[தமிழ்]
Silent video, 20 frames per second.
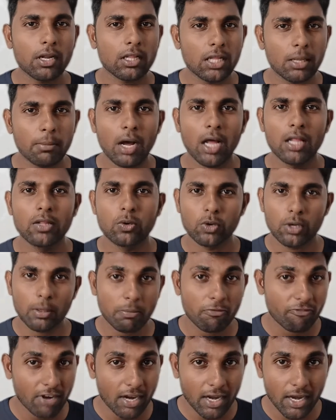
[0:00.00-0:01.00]
தான் அது கூட
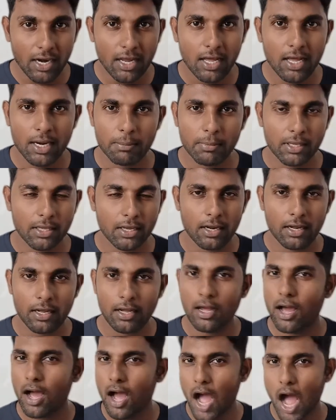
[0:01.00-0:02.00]
விளையாட ஆரம்பிக்கிறாங்க
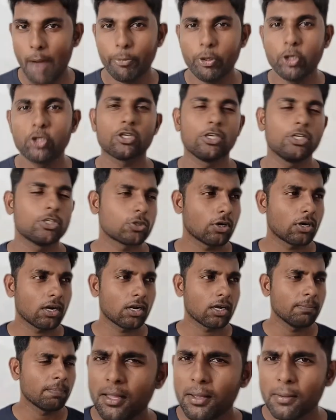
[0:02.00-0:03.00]
அப்படின்னு சொல்லி
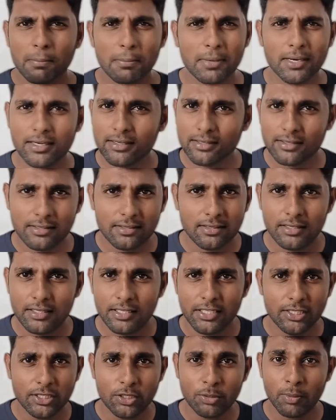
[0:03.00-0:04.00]
சொல்கிறாங்க பட்
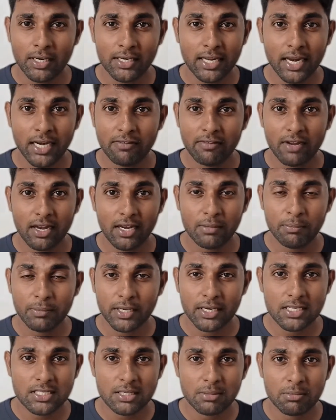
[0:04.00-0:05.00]
இதுக்கும் மண்கண்ணி வேலைக்கும்
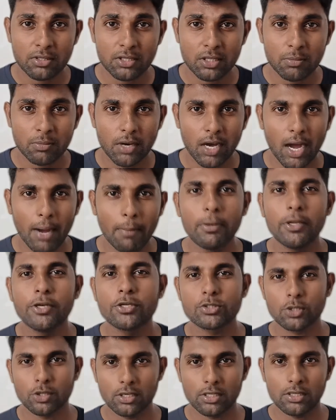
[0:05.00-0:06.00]
என்ன சம்மந்தம்
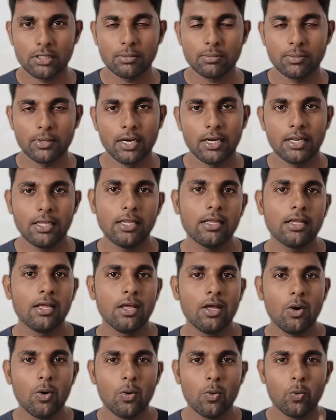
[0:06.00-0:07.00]
அப்படின்னு சொல்கிறதுக்கு முன்னாடி
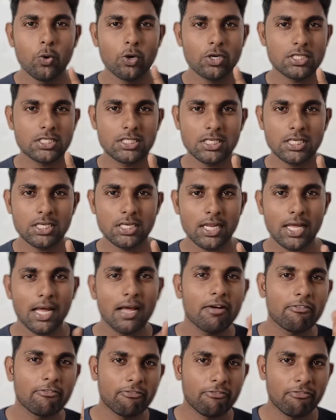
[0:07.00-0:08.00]
ஒரு சின்ன
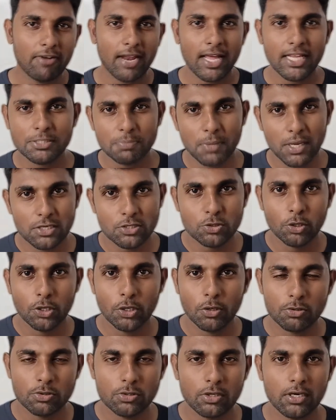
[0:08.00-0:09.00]
ஃப்ளாஷ்பேக்
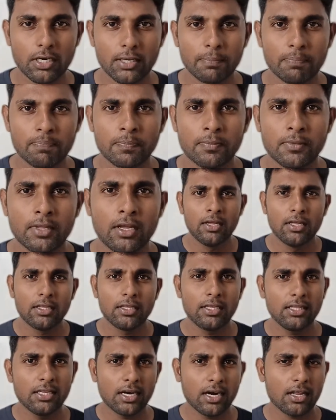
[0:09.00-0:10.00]
ஸ்டோரி ஒன்று சொல்கிறேன்
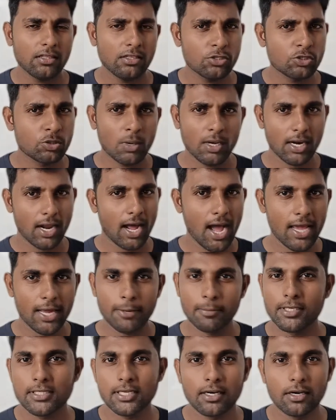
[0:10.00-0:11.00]
இது நடந்து சுமார்
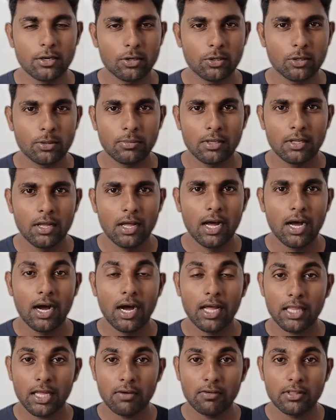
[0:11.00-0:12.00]
ஆயிரம் வருஷங்கள் இருக்கும்
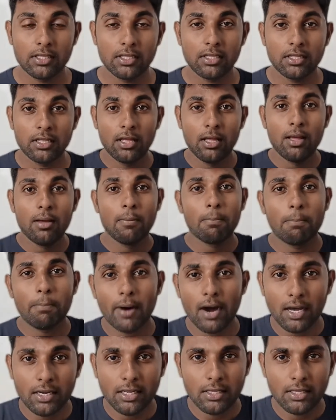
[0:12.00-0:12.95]
அதாவது பாரி